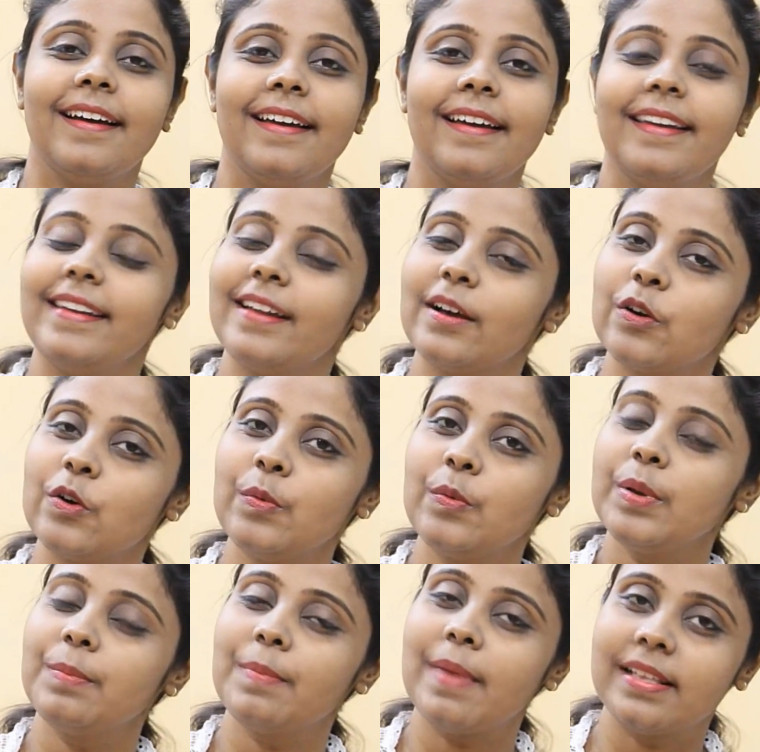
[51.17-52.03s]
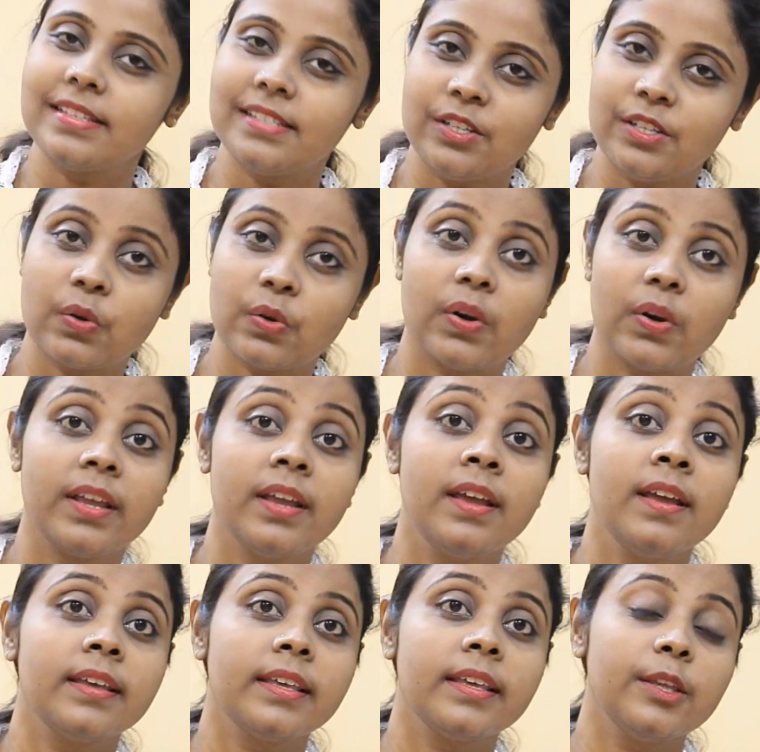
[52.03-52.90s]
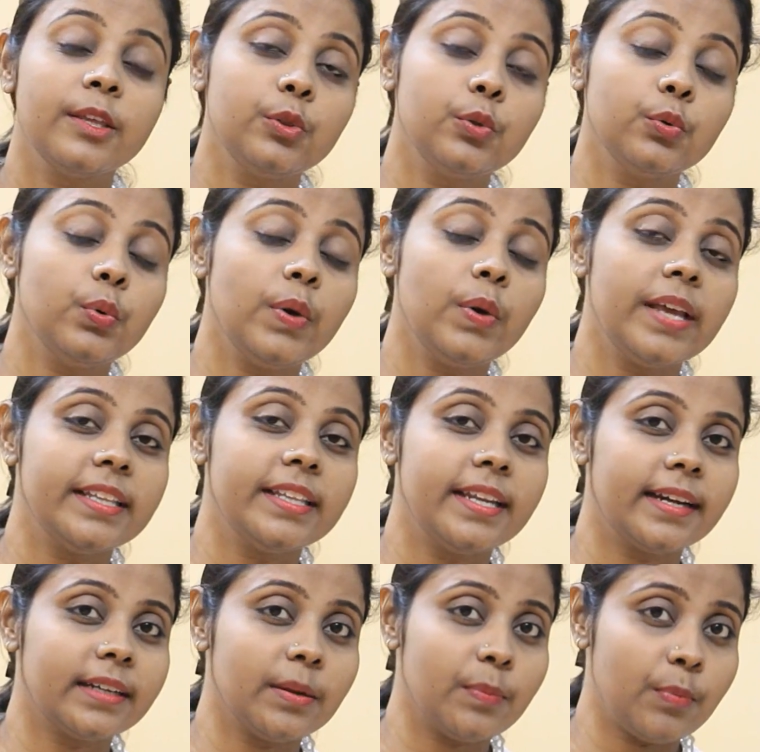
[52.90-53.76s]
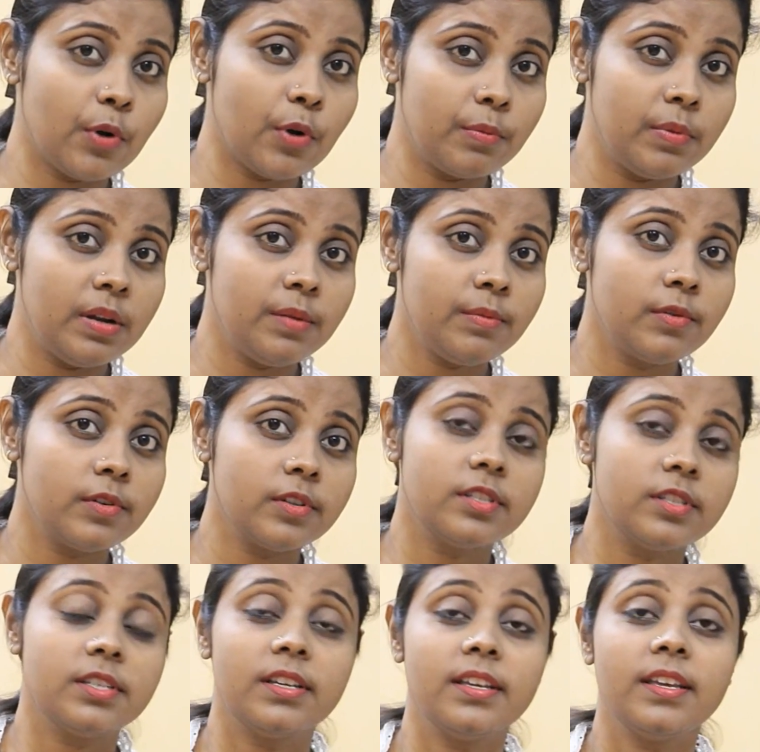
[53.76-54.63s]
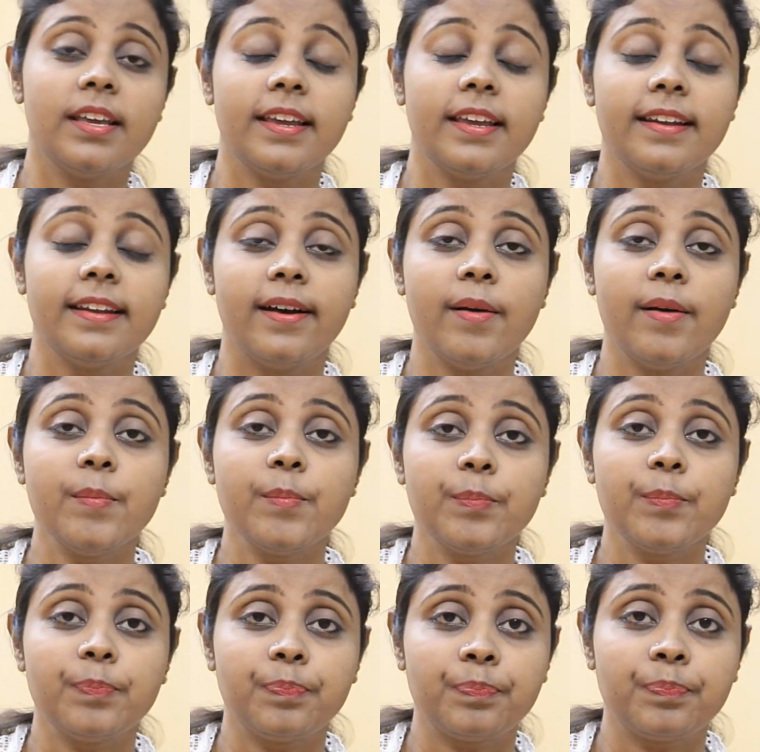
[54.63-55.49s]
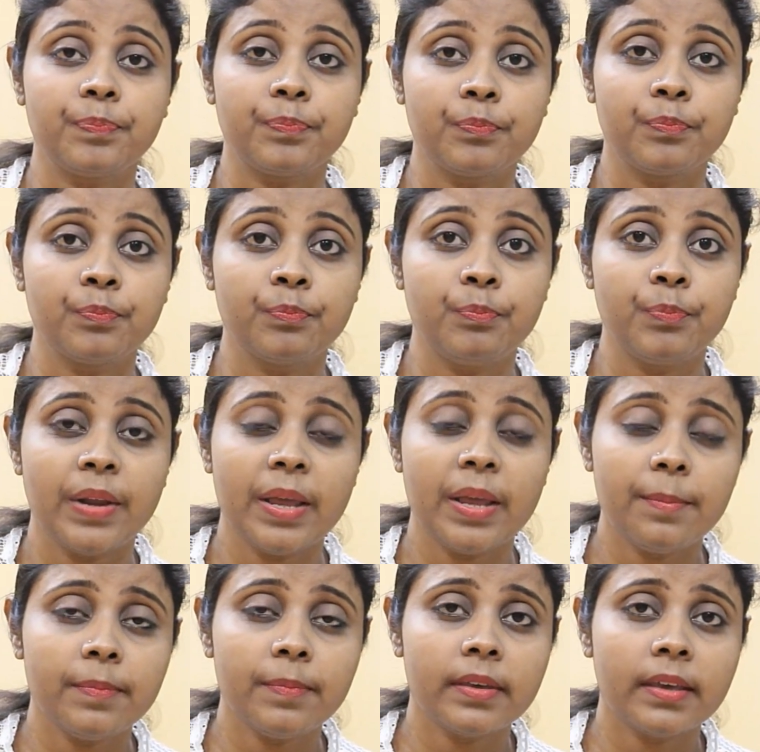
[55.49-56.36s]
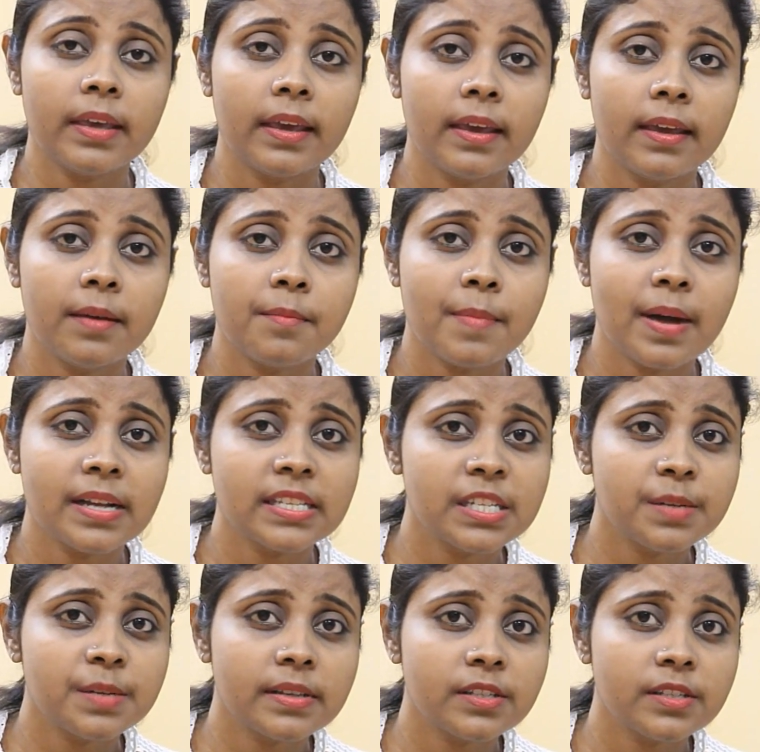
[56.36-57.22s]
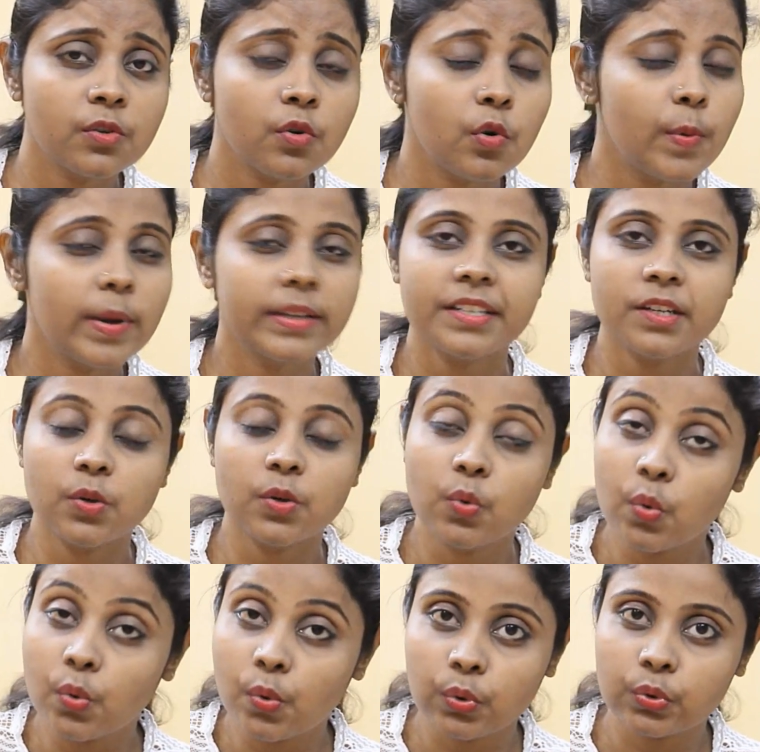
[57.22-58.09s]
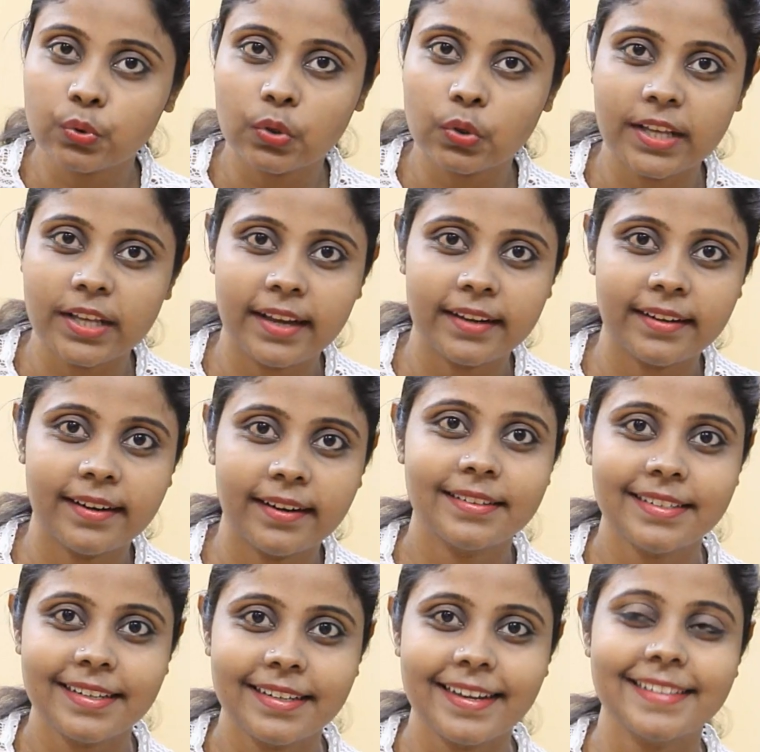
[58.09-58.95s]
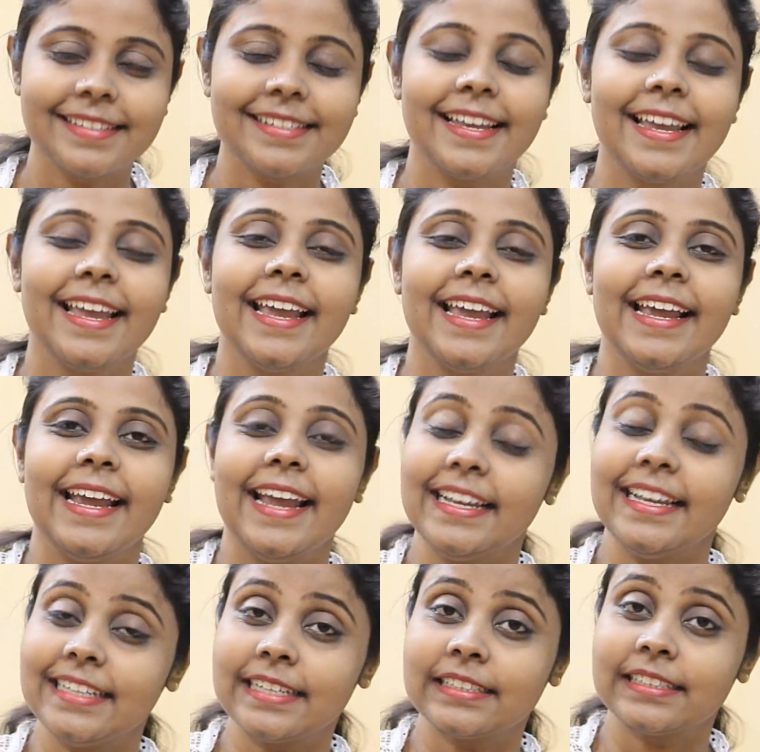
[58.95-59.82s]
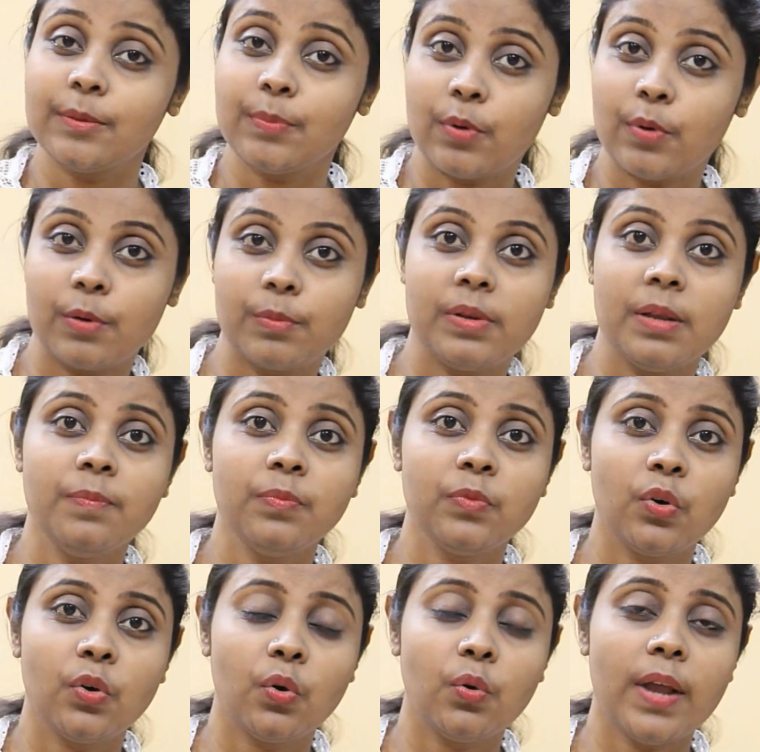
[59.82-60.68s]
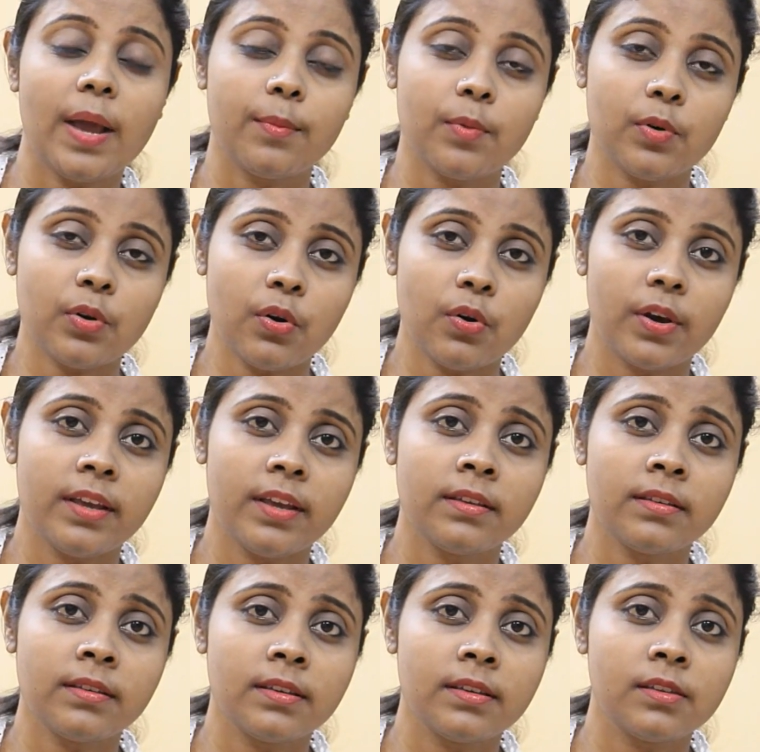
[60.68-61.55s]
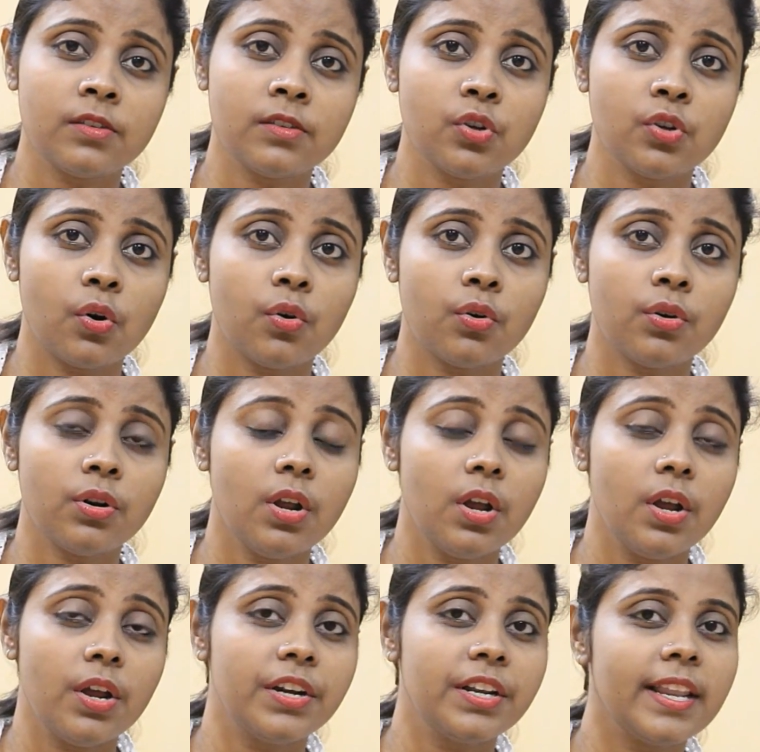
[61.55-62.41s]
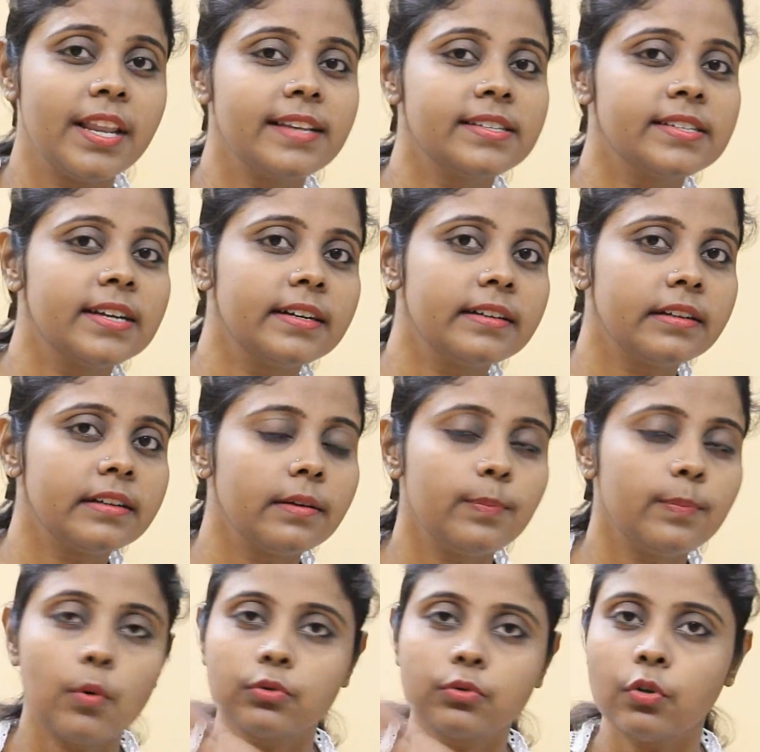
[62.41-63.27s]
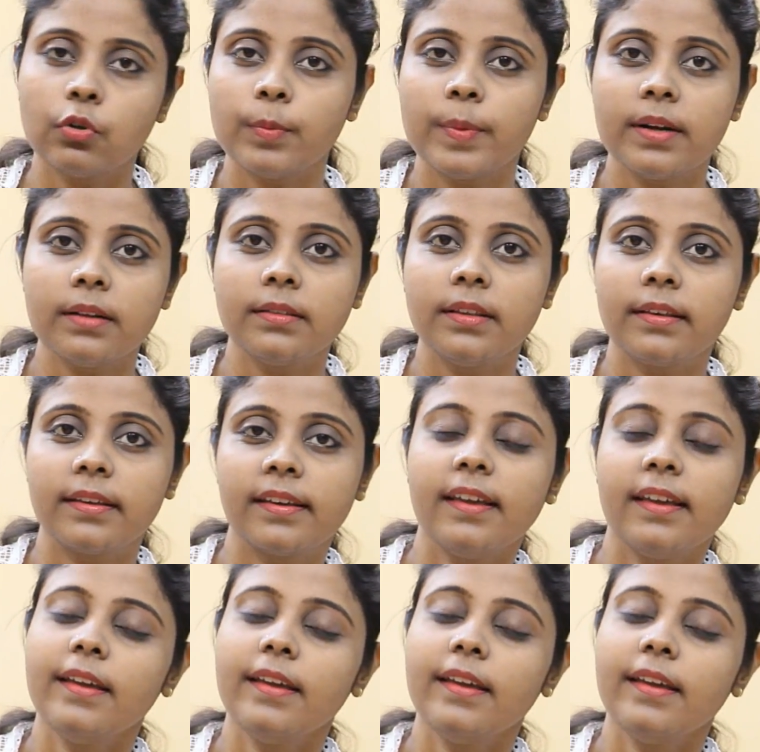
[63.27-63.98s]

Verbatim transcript: এরা খুব ইম্যাজিন করে কিন্তু এদের একটা প্রবলেম হচ্ছে এরা প্রেমকে মাঝে মাঝে খুব একটা গুরুত্ব দেয় না ঠিক আছে এদের একটা প্রবলেম ধরুন এমন হয় কি যখন রিলেশনটা প্রথমের দিকে